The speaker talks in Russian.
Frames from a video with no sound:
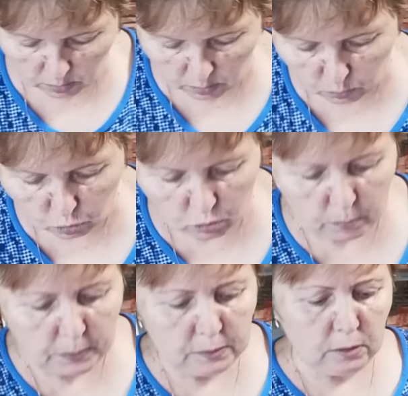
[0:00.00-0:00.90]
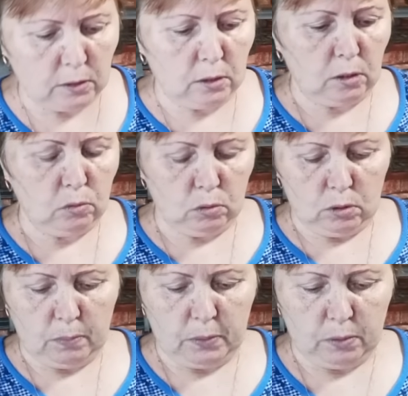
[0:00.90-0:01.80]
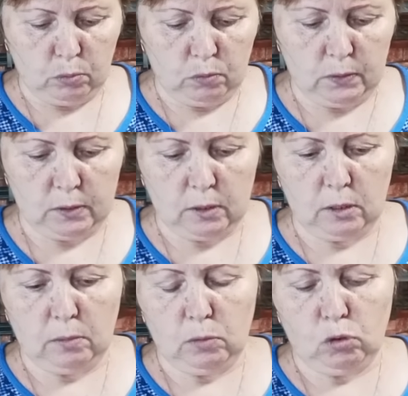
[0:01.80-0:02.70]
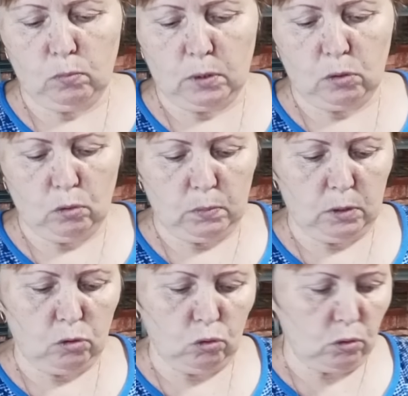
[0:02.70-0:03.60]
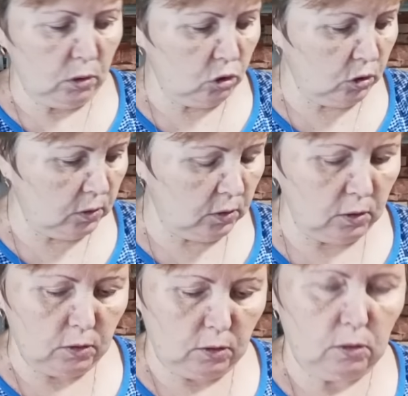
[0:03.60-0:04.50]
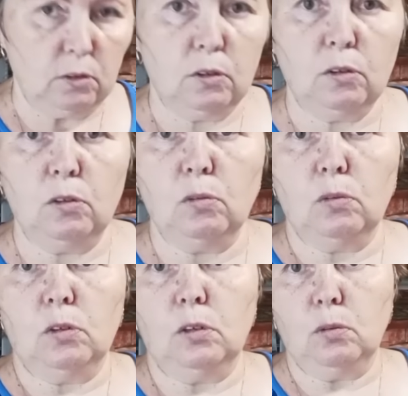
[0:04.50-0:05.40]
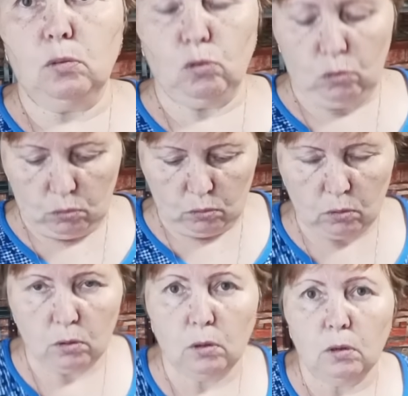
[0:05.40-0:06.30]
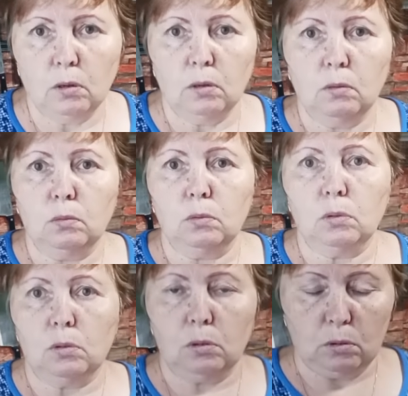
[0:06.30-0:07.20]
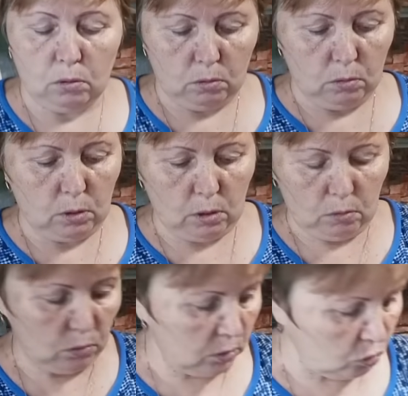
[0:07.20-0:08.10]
Немножко пальцы отдохнут и опять буду вязать. Там еще у меня темная, черная шерсть есть. С нее сделаю еще. Вот. Такие вот